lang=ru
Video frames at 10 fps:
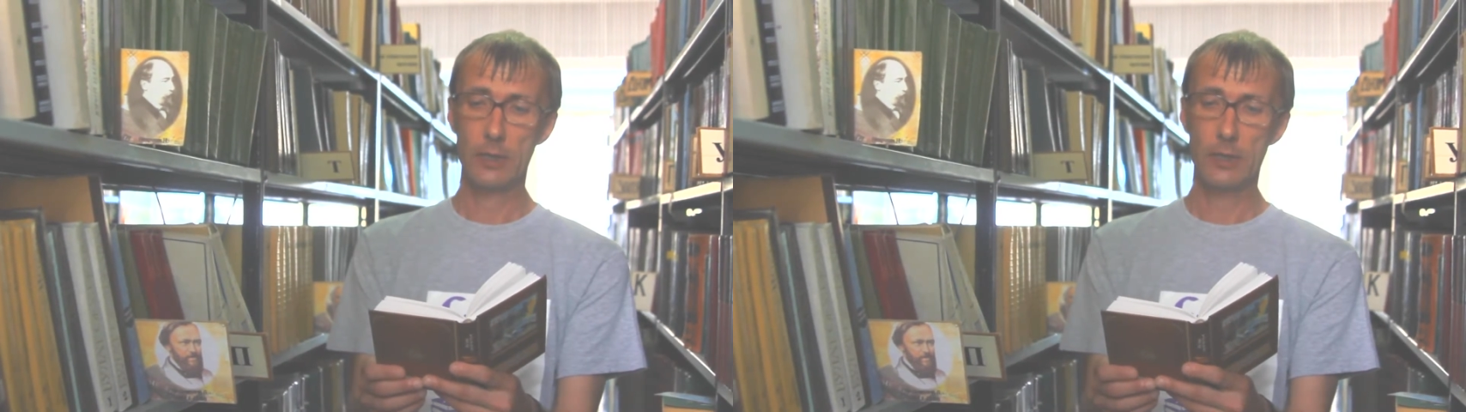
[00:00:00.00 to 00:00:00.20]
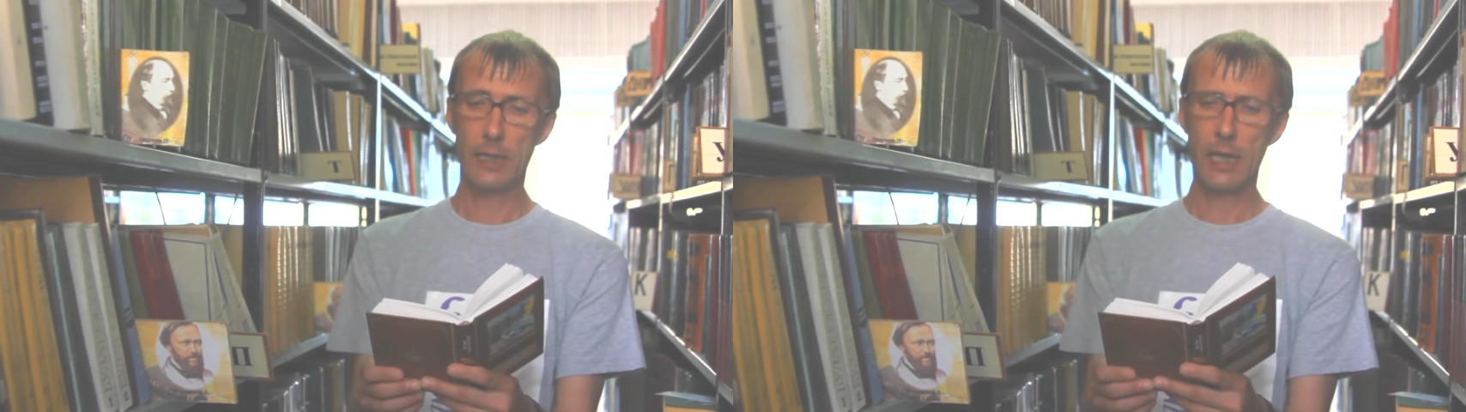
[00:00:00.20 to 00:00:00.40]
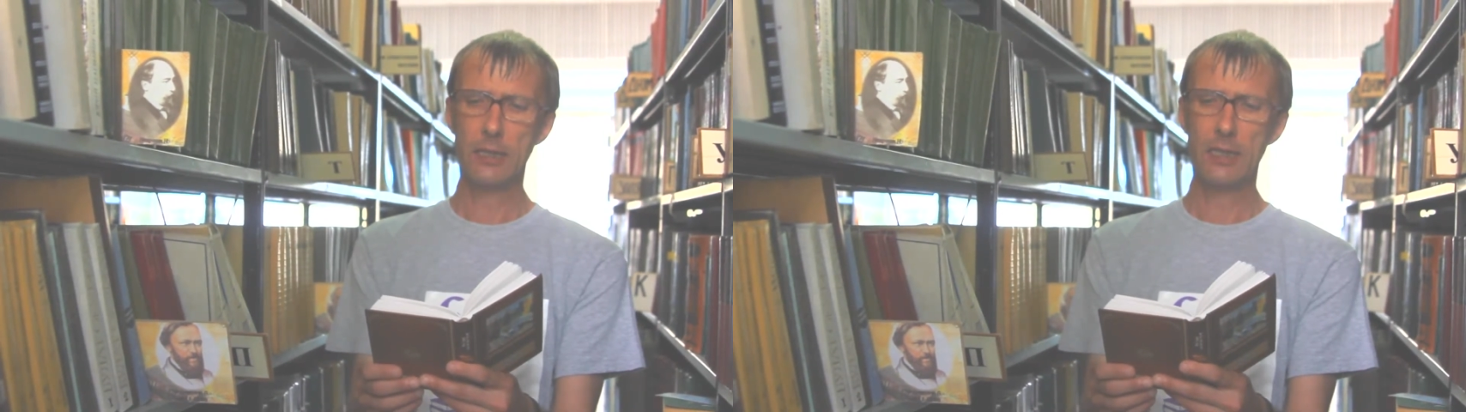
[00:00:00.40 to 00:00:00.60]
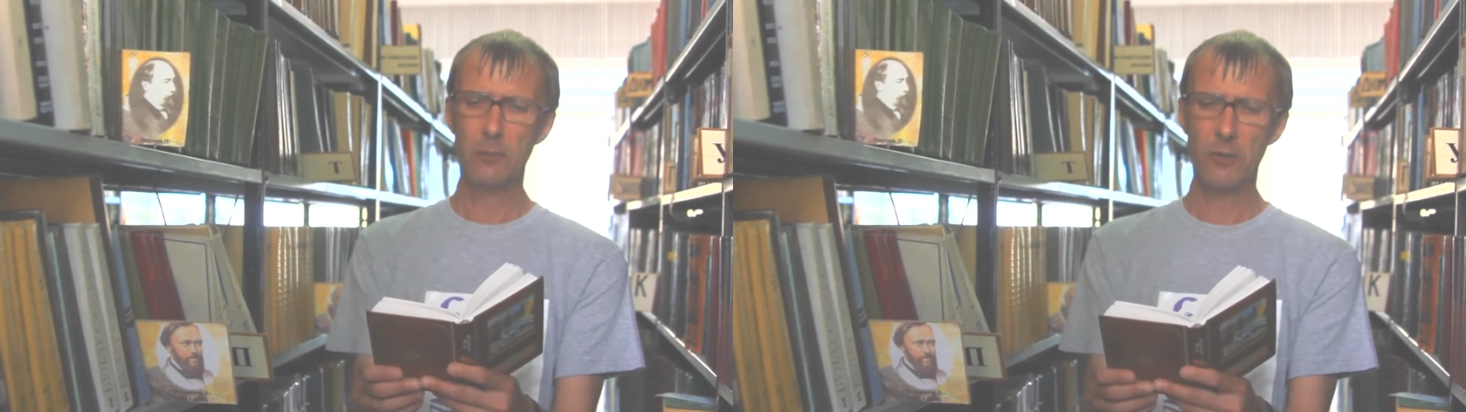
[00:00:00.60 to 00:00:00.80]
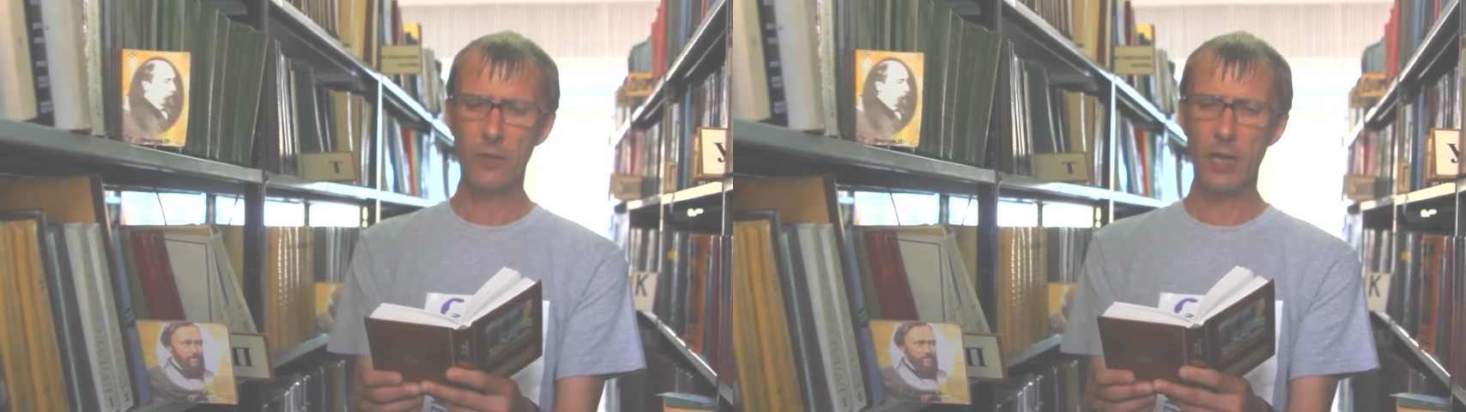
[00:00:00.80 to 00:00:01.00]
странно
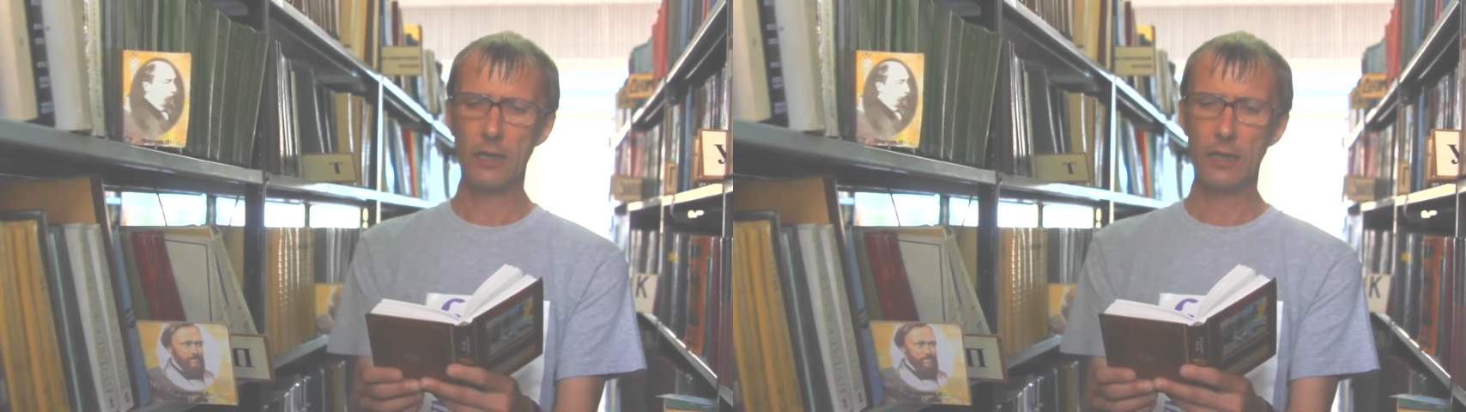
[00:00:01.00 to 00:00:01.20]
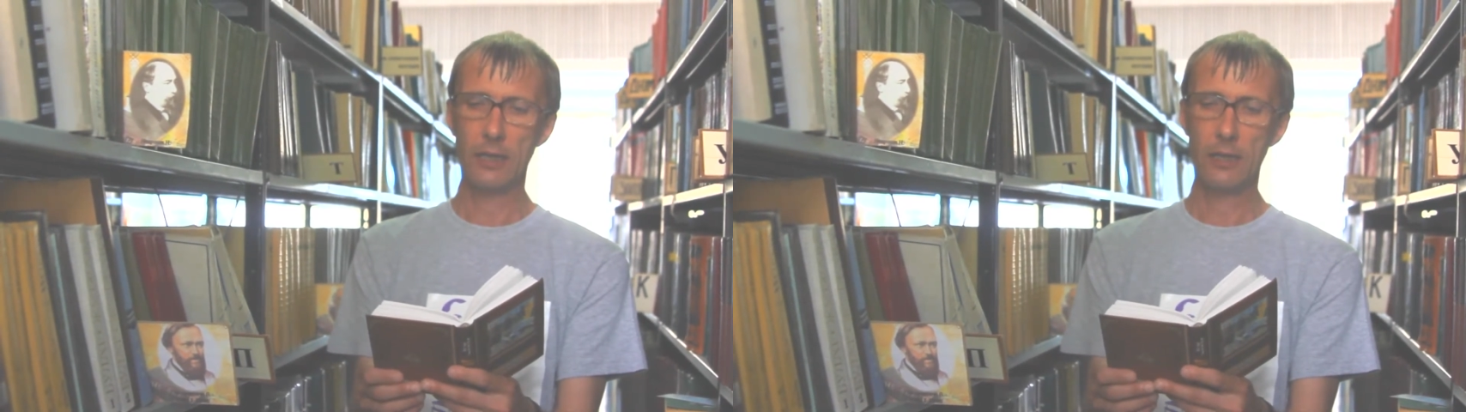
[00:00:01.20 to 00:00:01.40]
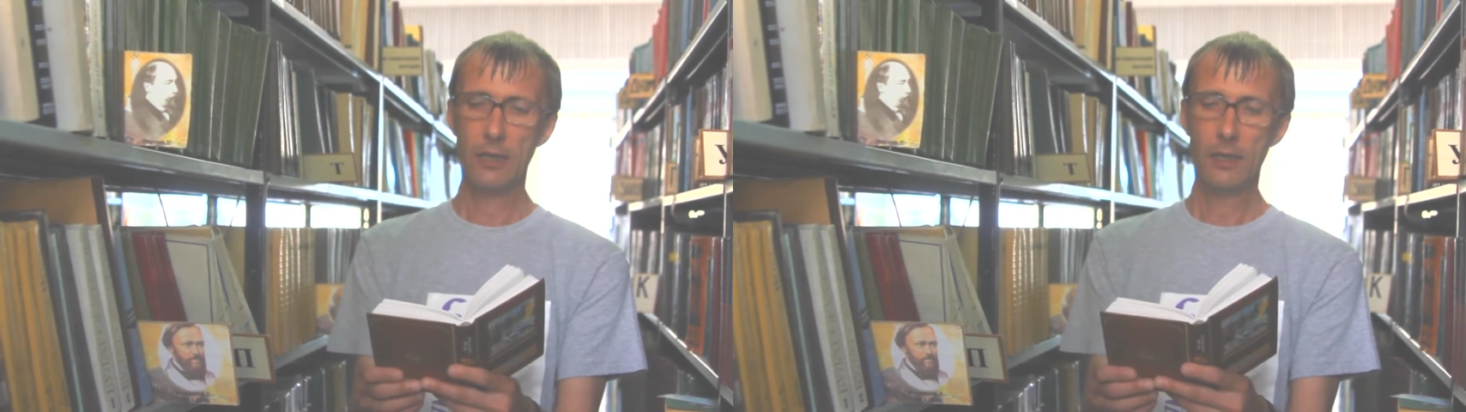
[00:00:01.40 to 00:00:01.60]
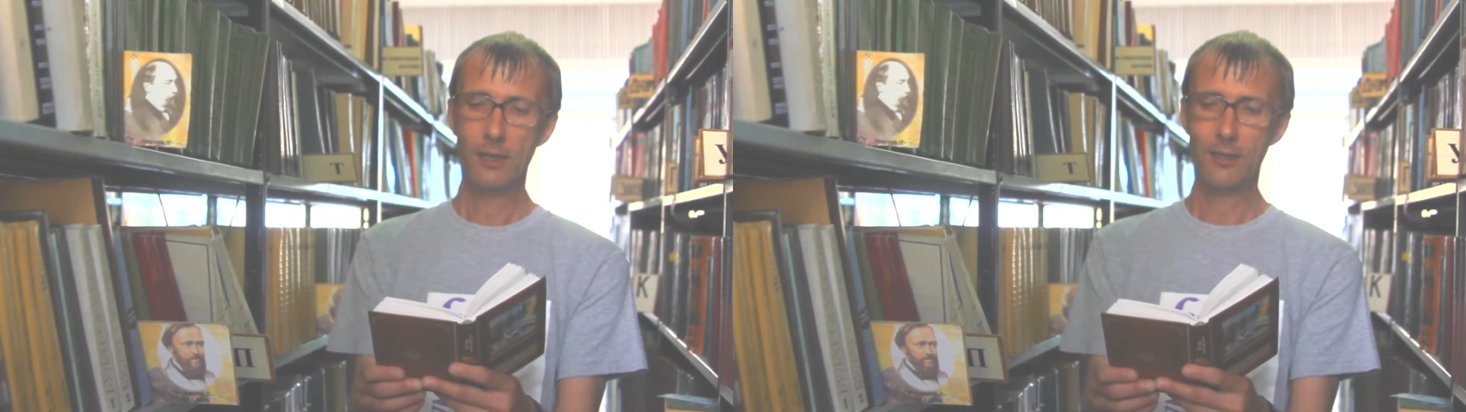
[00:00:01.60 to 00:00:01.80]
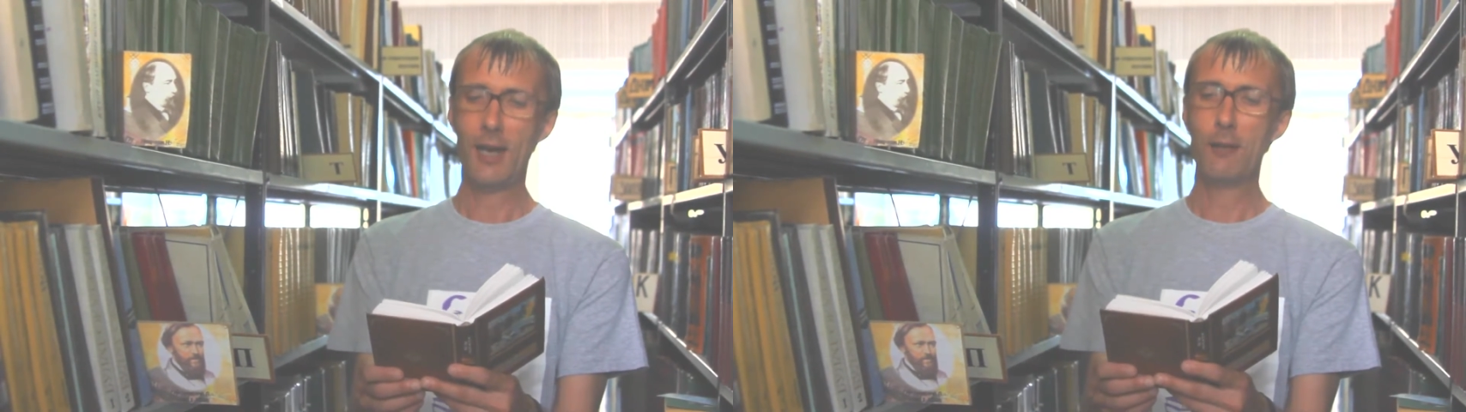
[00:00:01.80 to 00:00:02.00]
бывалое.
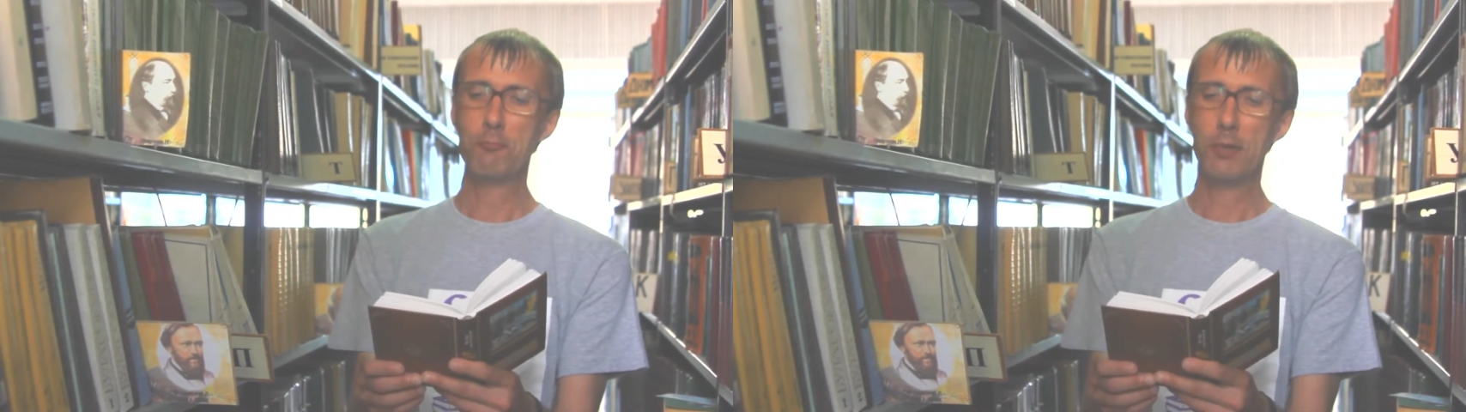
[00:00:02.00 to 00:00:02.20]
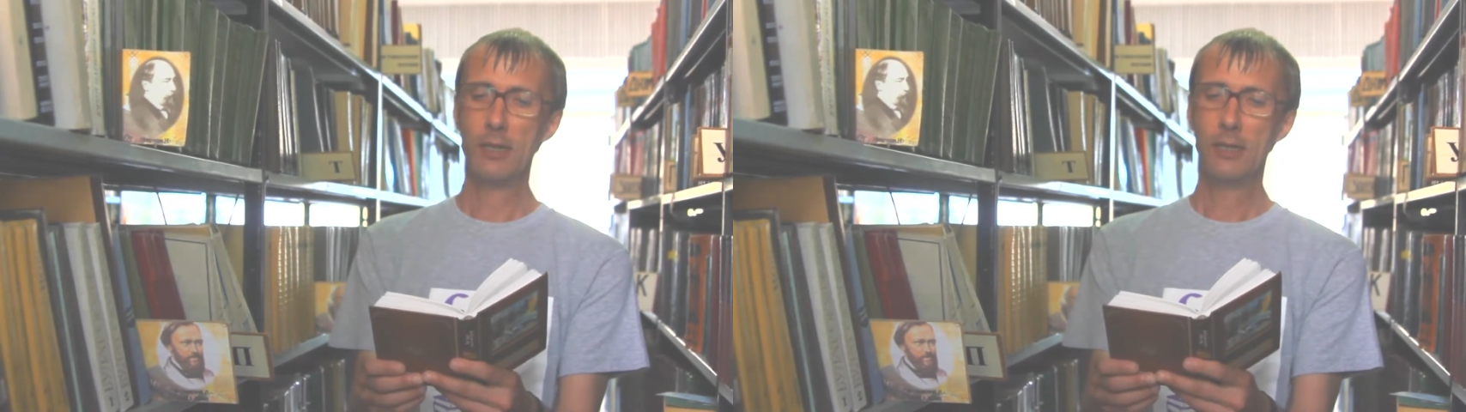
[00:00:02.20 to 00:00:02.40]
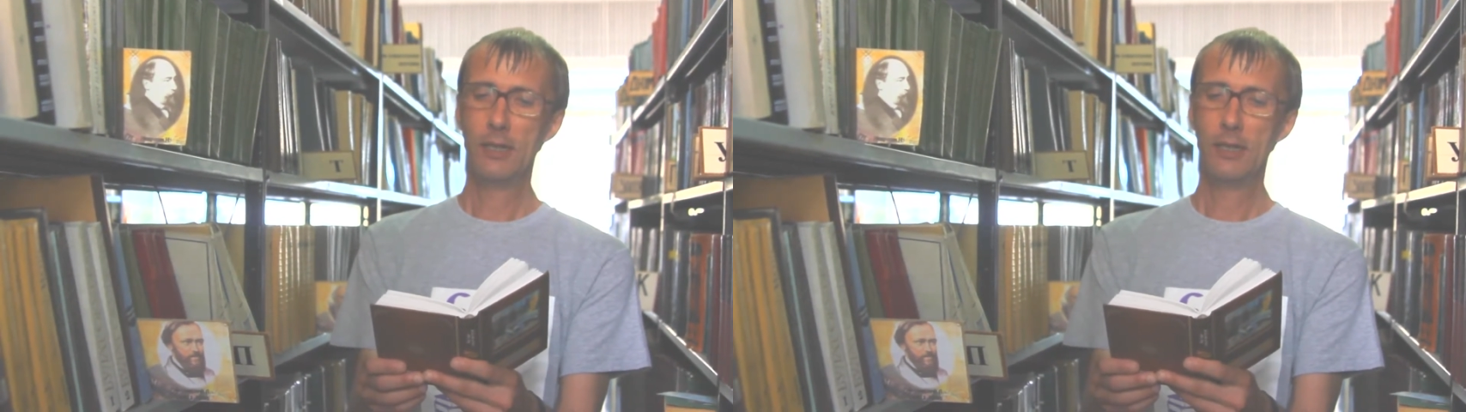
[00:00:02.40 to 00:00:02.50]
Лампа